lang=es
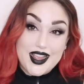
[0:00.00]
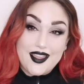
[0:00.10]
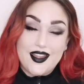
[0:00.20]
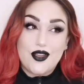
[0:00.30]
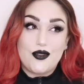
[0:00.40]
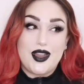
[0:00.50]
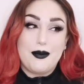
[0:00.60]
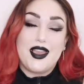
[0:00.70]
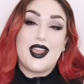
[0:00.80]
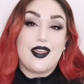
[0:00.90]
quedar con una
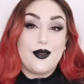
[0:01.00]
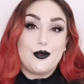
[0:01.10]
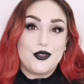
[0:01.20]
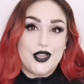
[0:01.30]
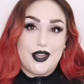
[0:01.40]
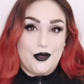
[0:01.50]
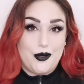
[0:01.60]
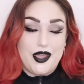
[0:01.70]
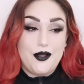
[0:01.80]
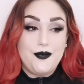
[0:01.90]
amiga que hace mucho que no
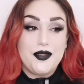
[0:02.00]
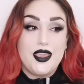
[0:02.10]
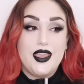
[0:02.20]
veo.